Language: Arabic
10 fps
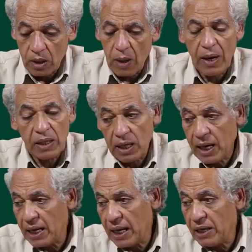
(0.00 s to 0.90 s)
طبعا
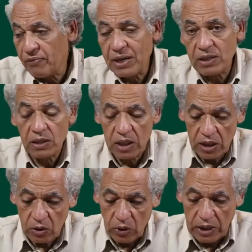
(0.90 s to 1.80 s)
الحلقه اللي فاتت
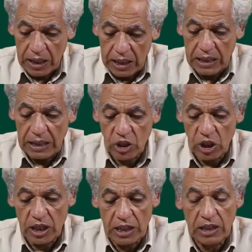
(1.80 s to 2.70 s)
احنا قلنا ان
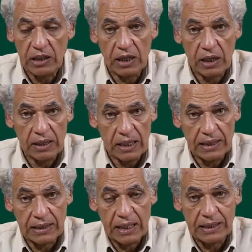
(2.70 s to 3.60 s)
الشركه دي
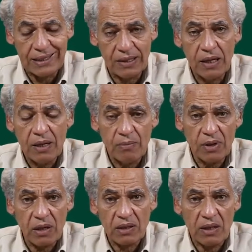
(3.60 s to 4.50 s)
تاسست
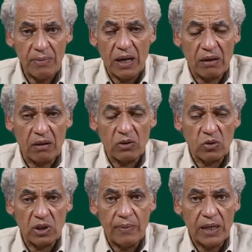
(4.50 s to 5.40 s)
براس مال
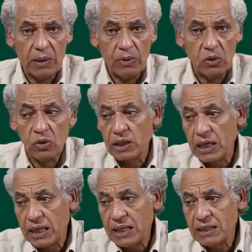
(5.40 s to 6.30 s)
قدره 8 مليون
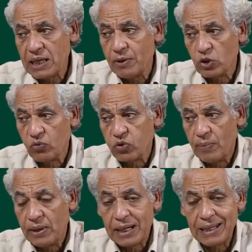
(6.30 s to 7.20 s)
جنيه زي ما شفتوا
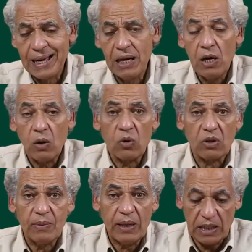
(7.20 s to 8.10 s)
قبل كده
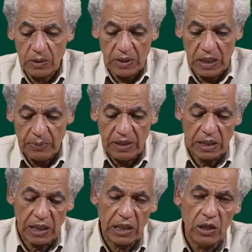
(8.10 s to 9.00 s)
والقيمه الاسميه
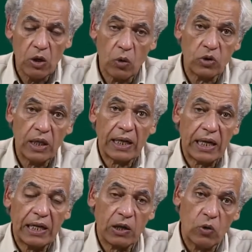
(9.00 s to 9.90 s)
40 جنيه قلت
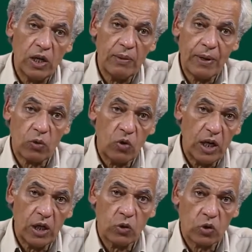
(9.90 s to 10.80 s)
لك انا كل ما
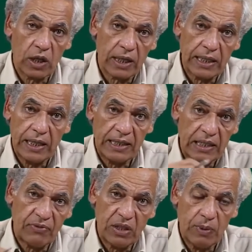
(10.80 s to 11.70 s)
كل نقطه كده
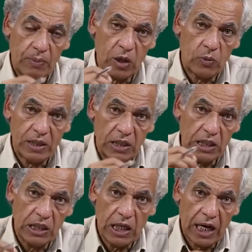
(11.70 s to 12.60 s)
استفيد بالمعلومات
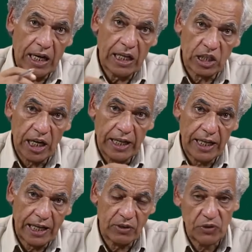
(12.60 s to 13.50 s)
دي علشان
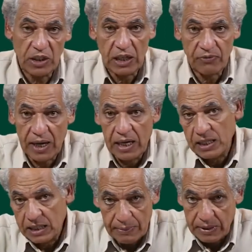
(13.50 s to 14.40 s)
هتفيدك في حل
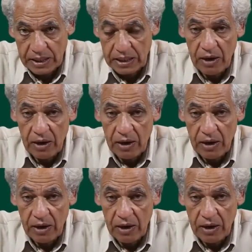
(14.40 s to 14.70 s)
التمرين